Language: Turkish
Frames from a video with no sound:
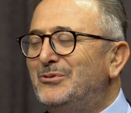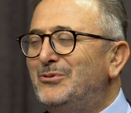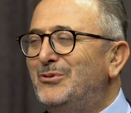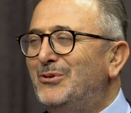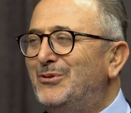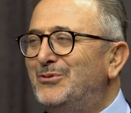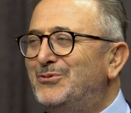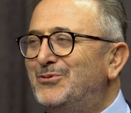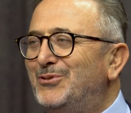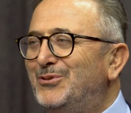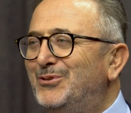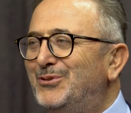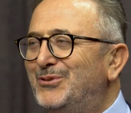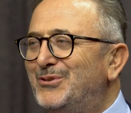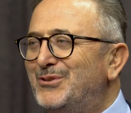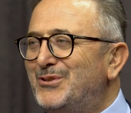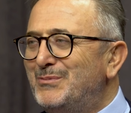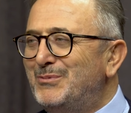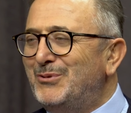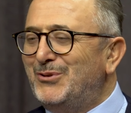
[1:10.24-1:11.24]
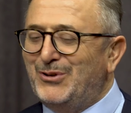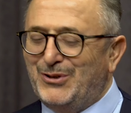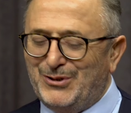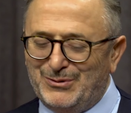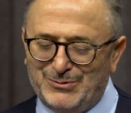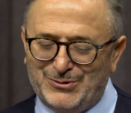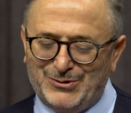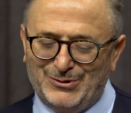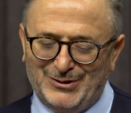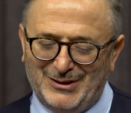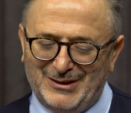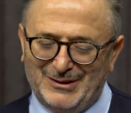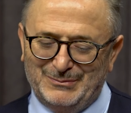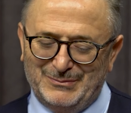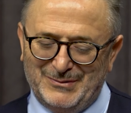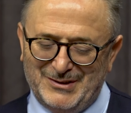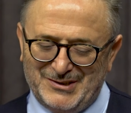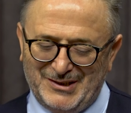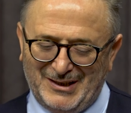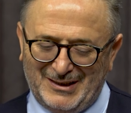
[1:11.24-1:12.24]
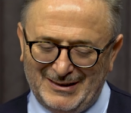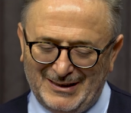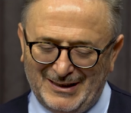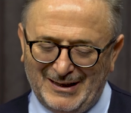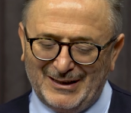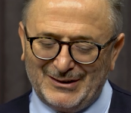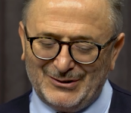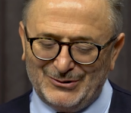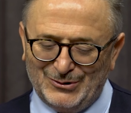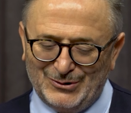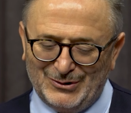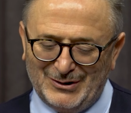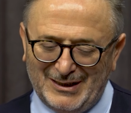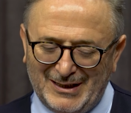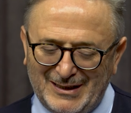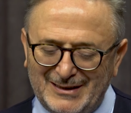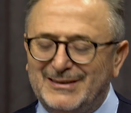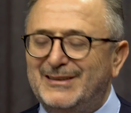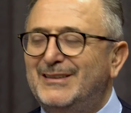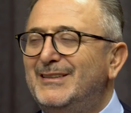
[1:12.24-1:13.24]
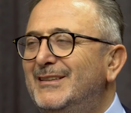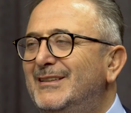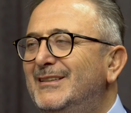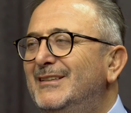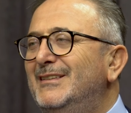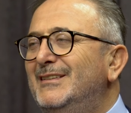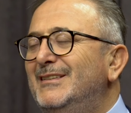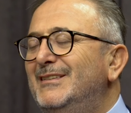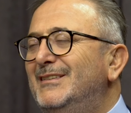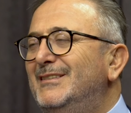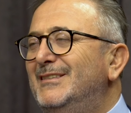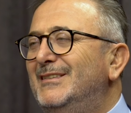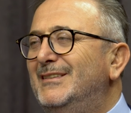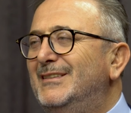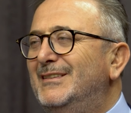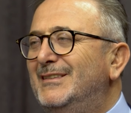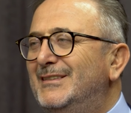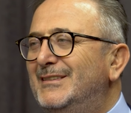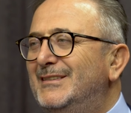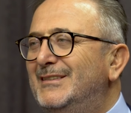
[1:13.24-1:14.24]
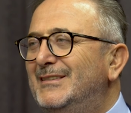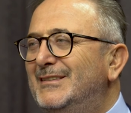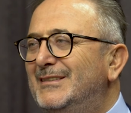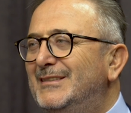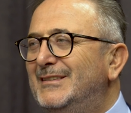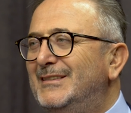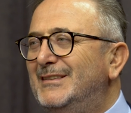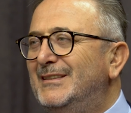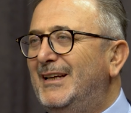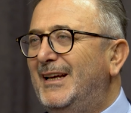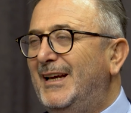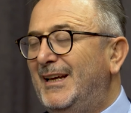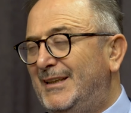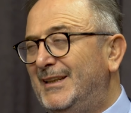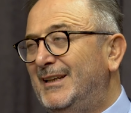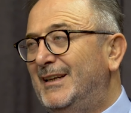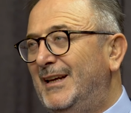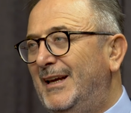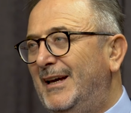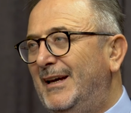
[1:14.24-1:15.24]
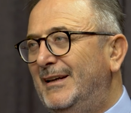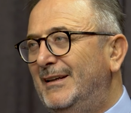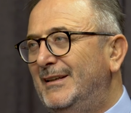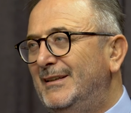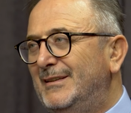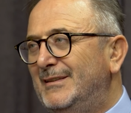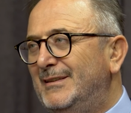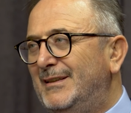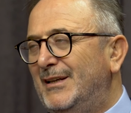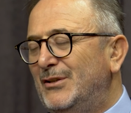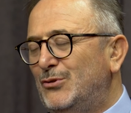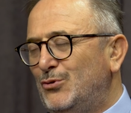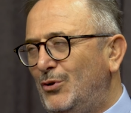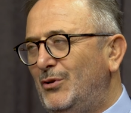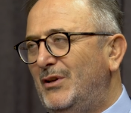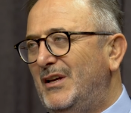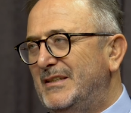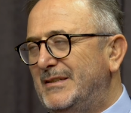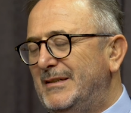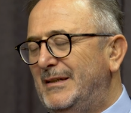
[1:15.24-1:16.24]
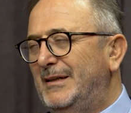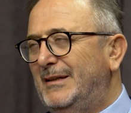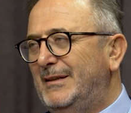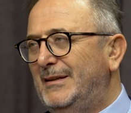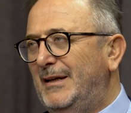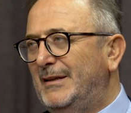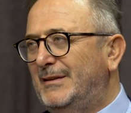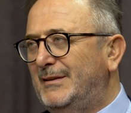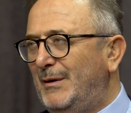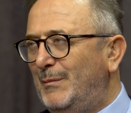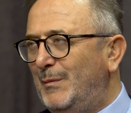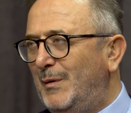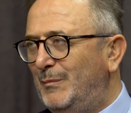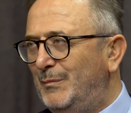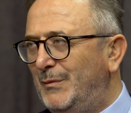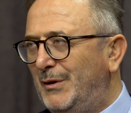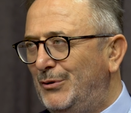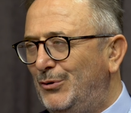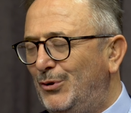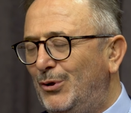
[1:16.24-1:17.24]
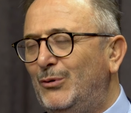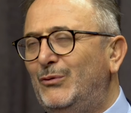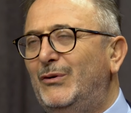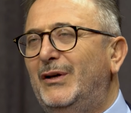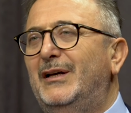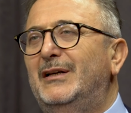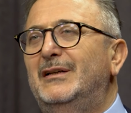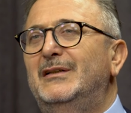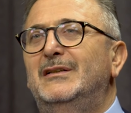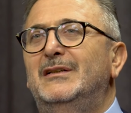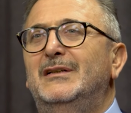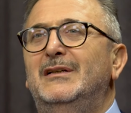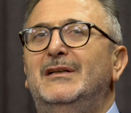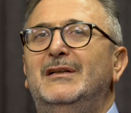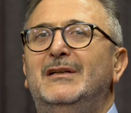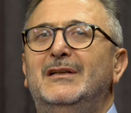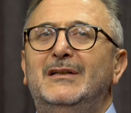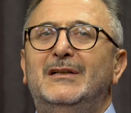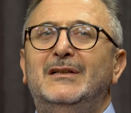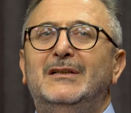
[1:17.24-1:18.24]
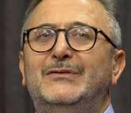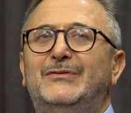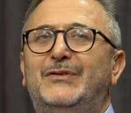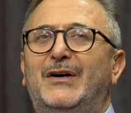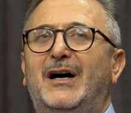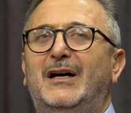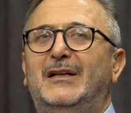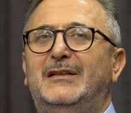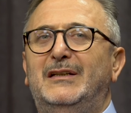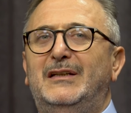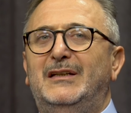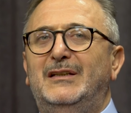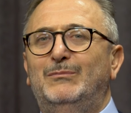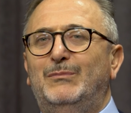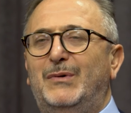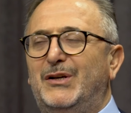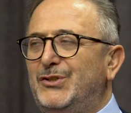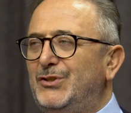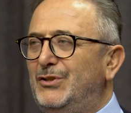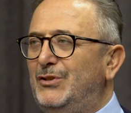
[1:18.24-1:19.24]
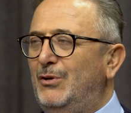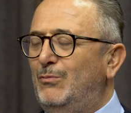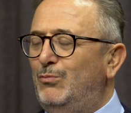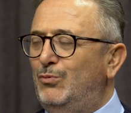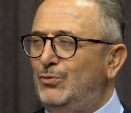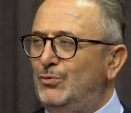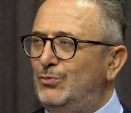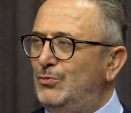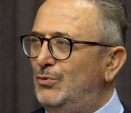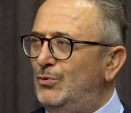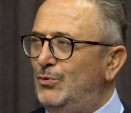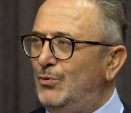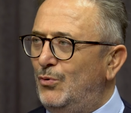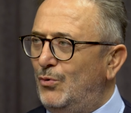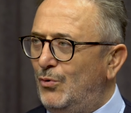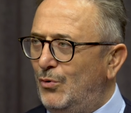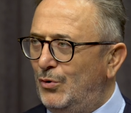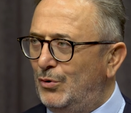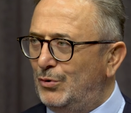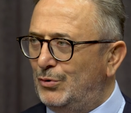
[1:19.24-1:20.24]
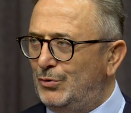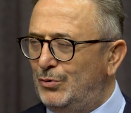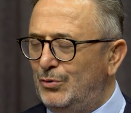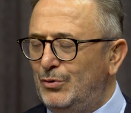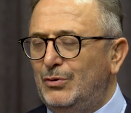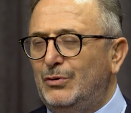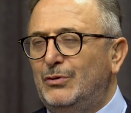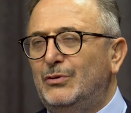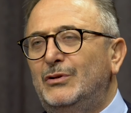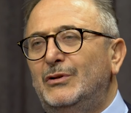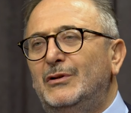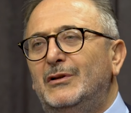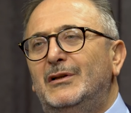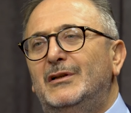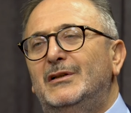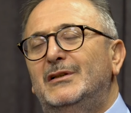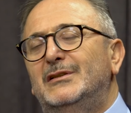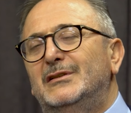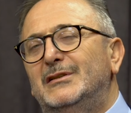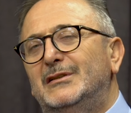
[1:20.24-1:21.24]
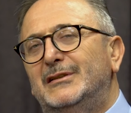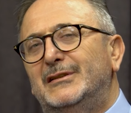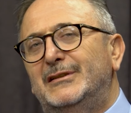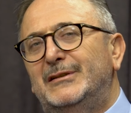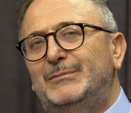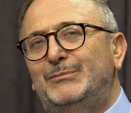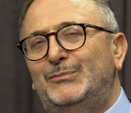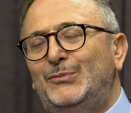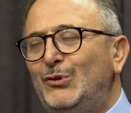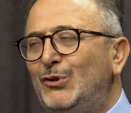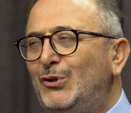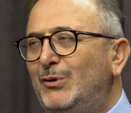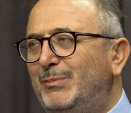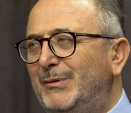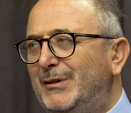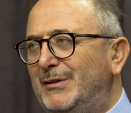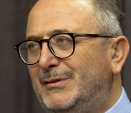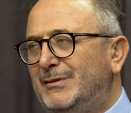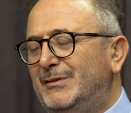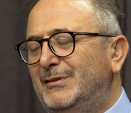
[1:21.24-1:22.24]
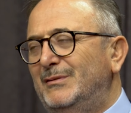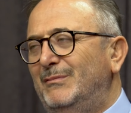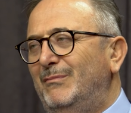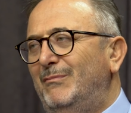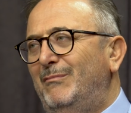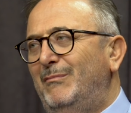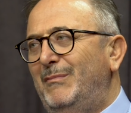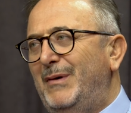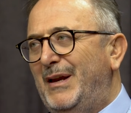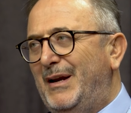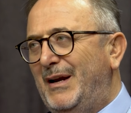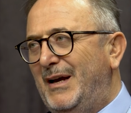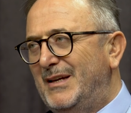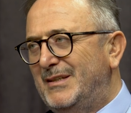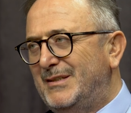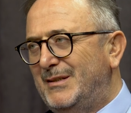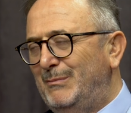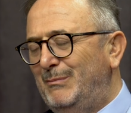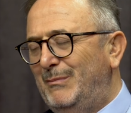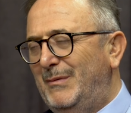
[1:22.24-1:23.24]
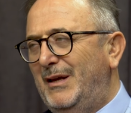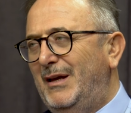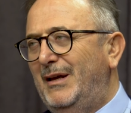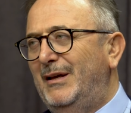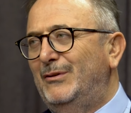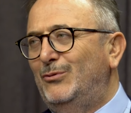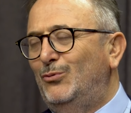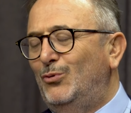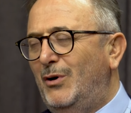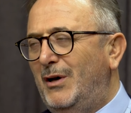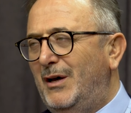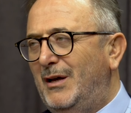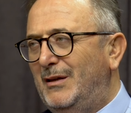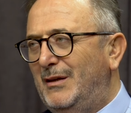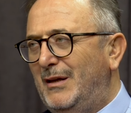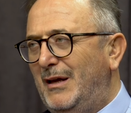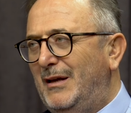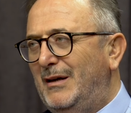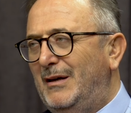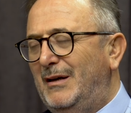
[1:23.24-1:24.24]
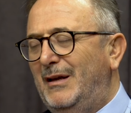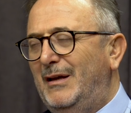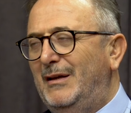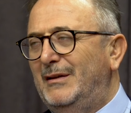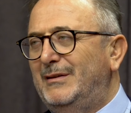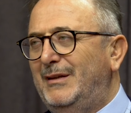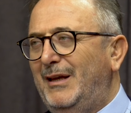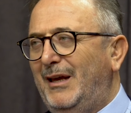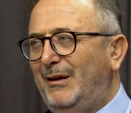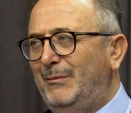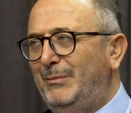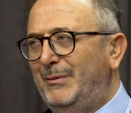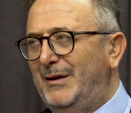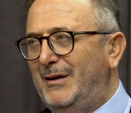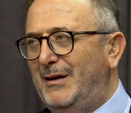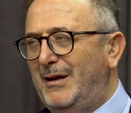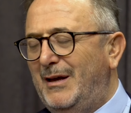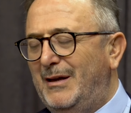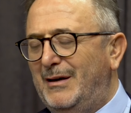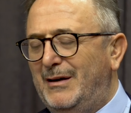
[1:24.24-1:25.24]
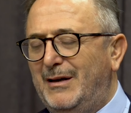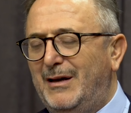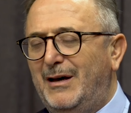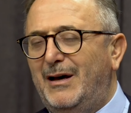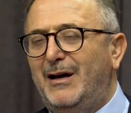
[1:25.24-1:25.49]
yolculuğunuzu bir görmüş olalım diyecekler haklı olarak. Ee, Edirne'de son hazırlıklar tamamlanıyor ve Fatih'in başında bulunduğu ordu e, büyük bir merasimle, dualarla, tekbirlerle,